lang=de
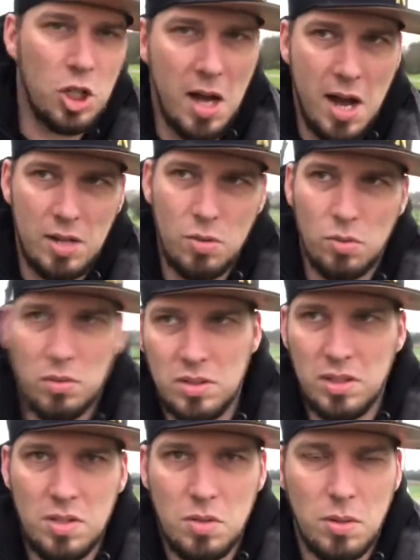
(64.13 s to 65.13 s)
Staat
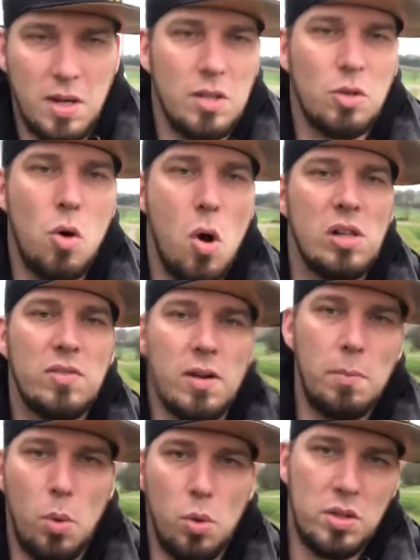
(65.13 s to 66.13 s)
und sogenannte
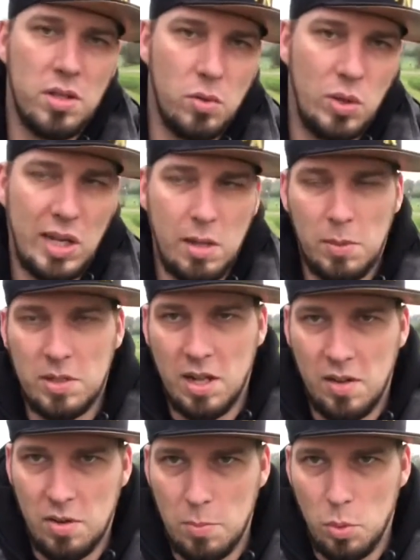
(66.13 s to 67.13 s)
Goldverbote und
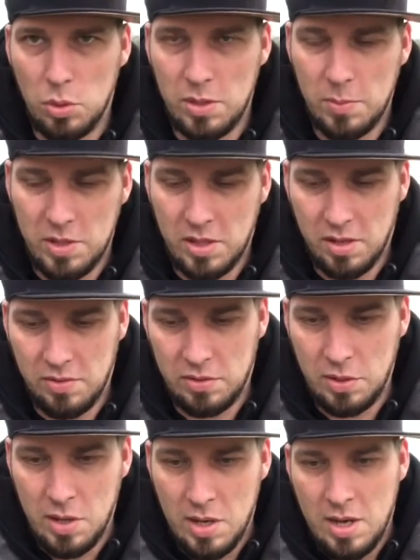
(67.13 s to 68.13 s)
Edelmetallverbote
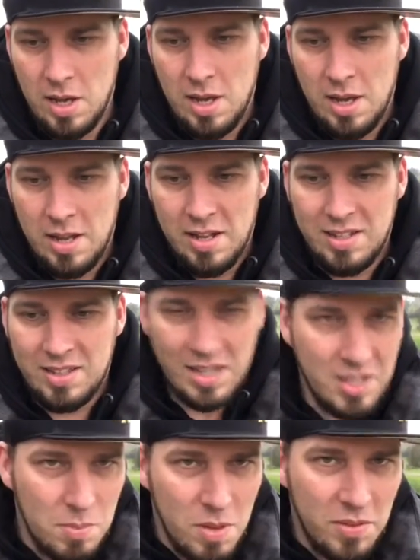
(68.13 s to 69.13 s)
betrifft.
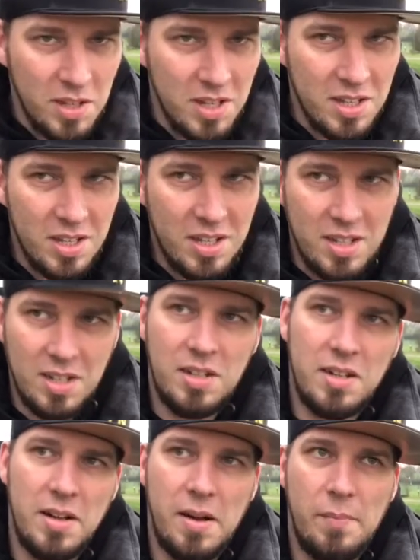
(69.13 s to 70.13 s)
Das ist mir wichtig,
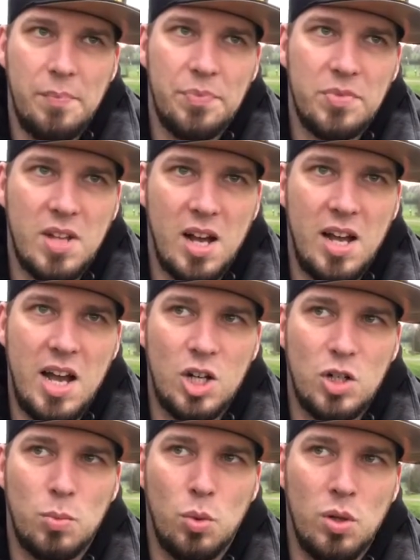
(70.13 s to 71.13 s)
denn ähm, da
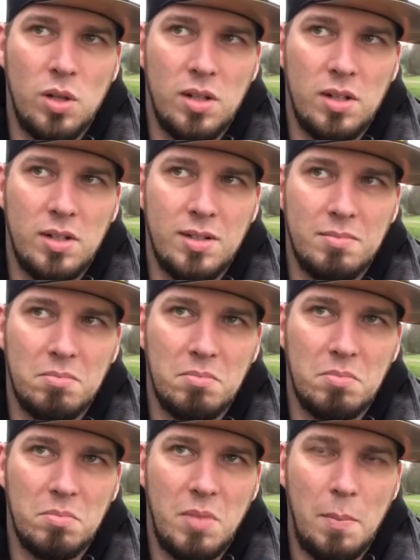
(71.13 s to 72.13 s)
herrscht wohl
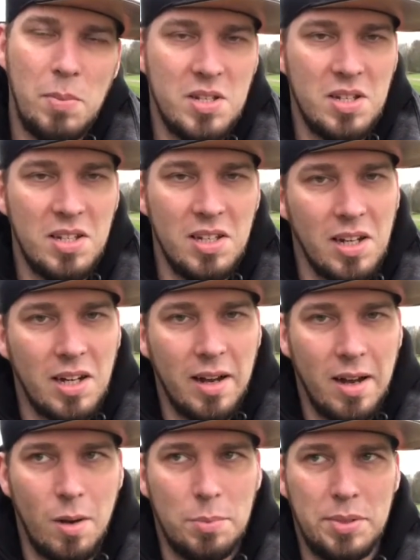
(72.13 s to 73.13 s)
ein bisschen
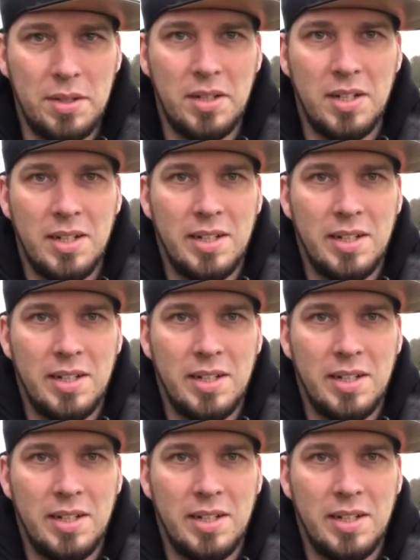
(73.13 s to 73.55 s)
Irrglaube,